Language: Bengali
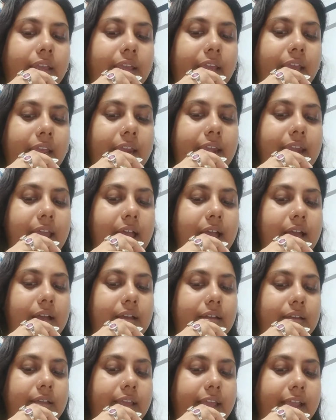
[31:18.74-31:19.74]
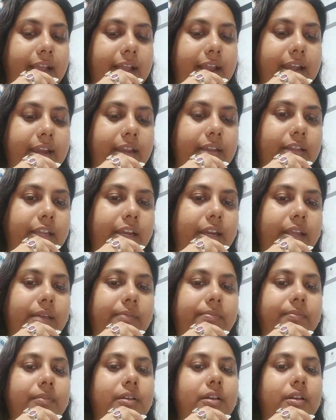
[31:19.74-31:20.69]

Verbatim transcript: কি না এখানে তিনি